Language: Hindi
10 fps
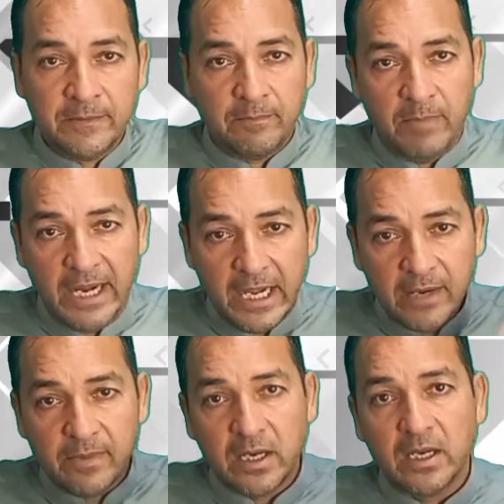
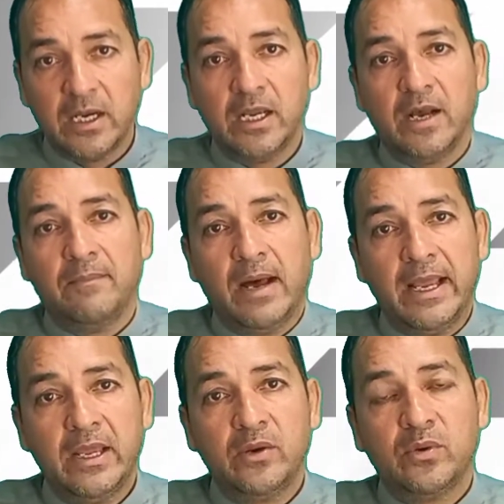बिल्डिंग बनाने का
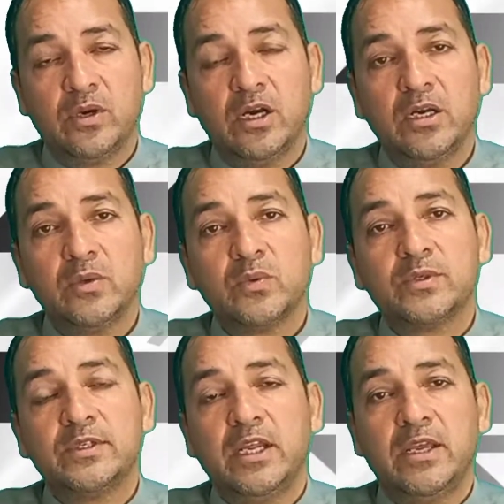माहिर होगा
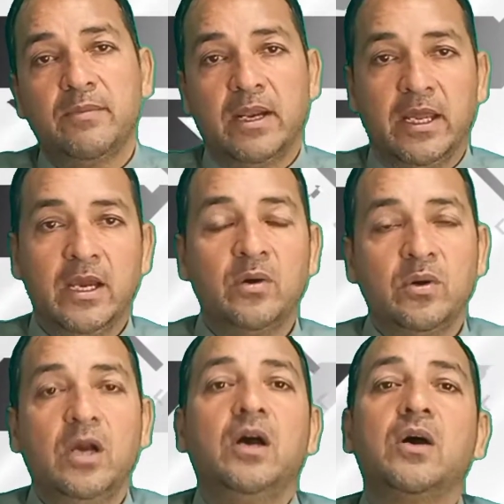उसने ये बनाया
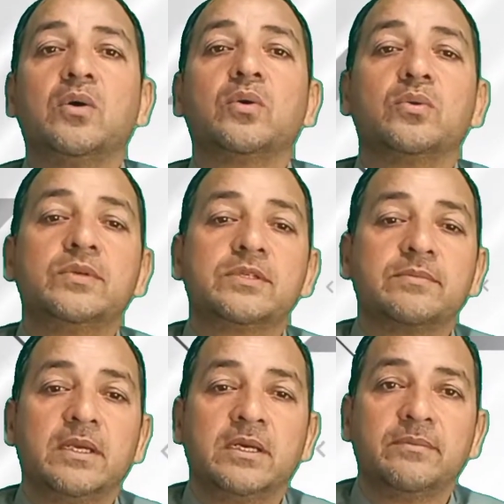होगा और
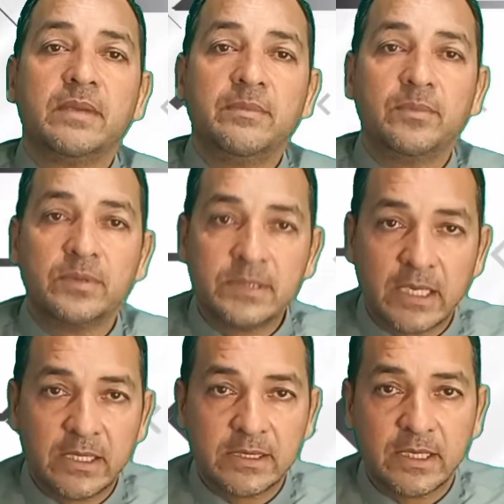उसमें हमें बहुत
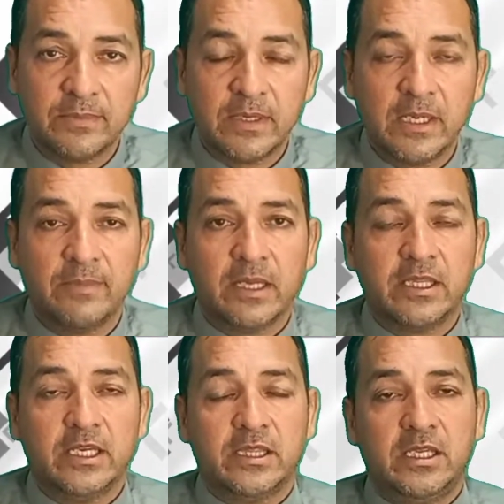सारे जहन में ये
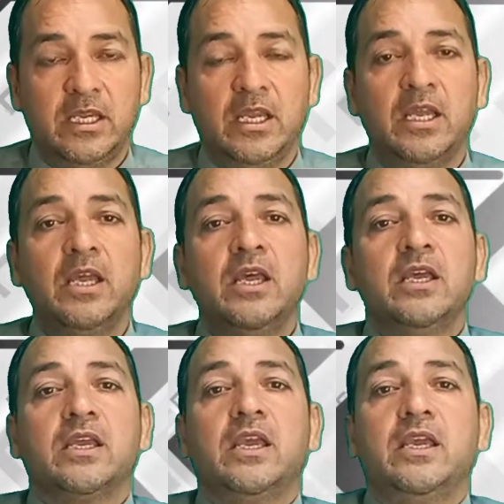बातें आती हैं
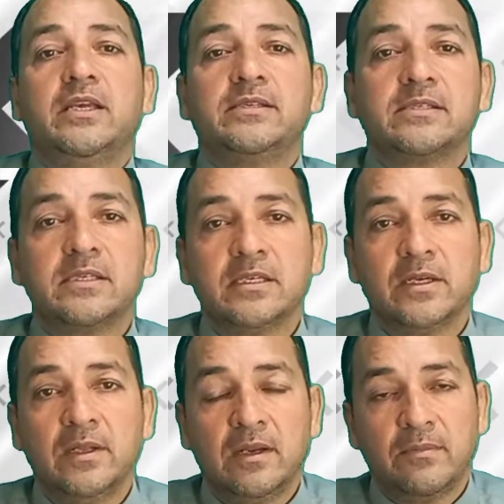कि इस
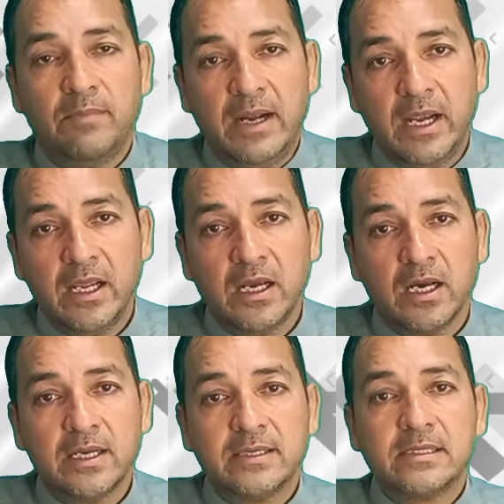बिल्डिंग
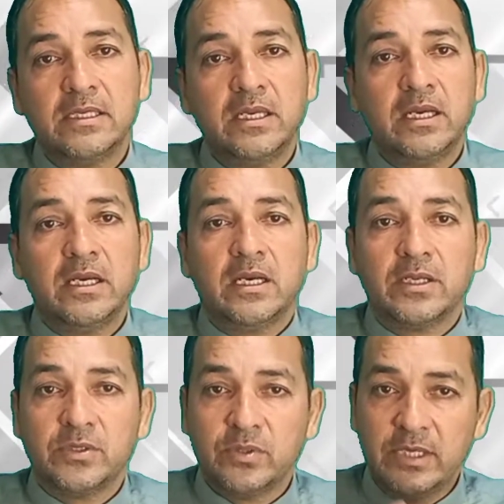का किसी ने
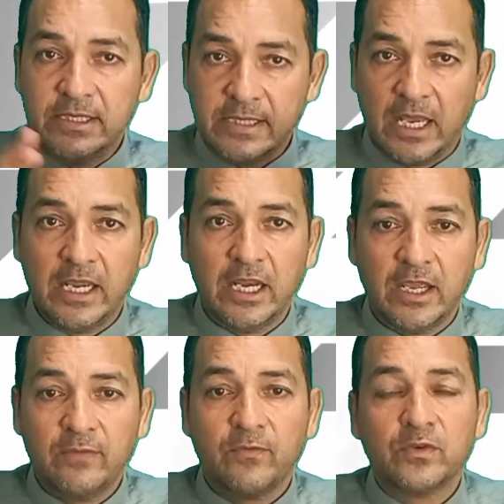जो डिज़ाइन
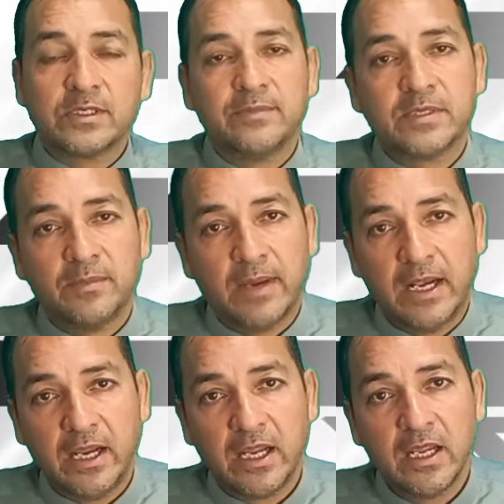है वो सबसे
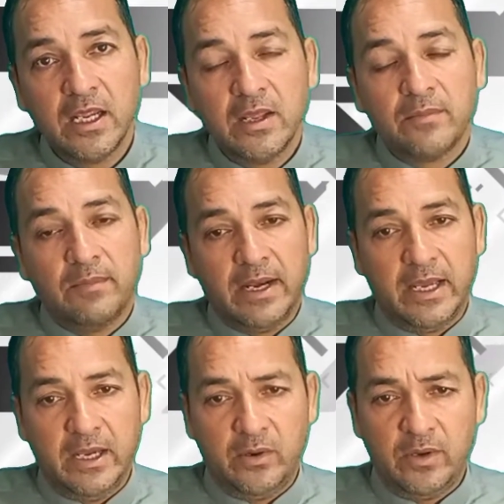पहले
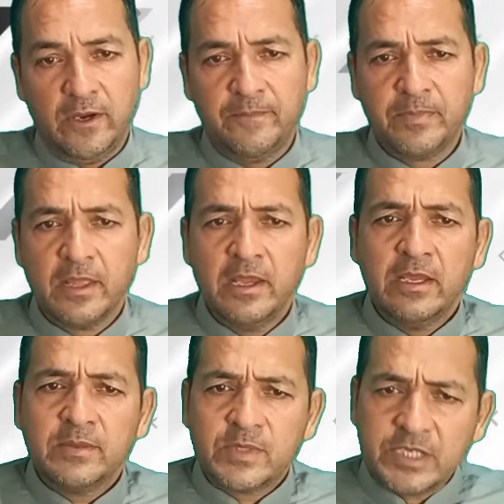बनाया होगा
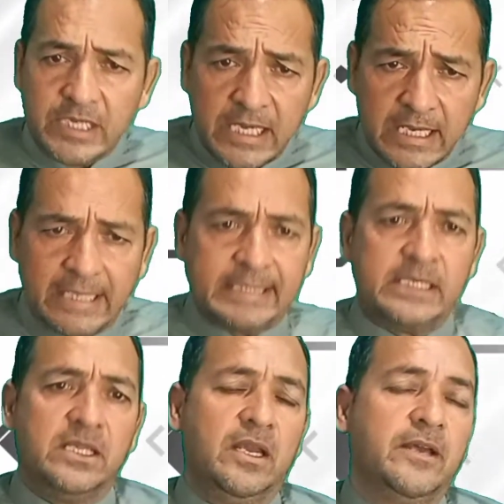ठीक
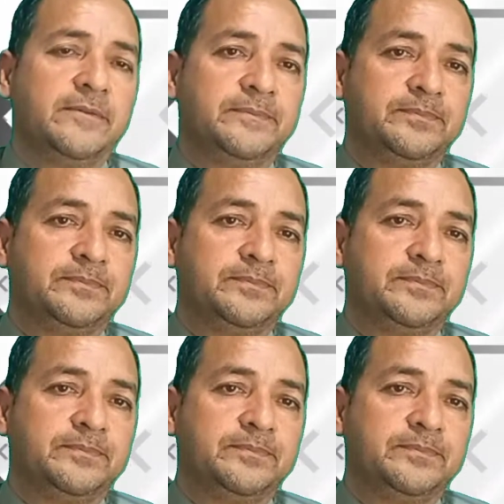इसी तरह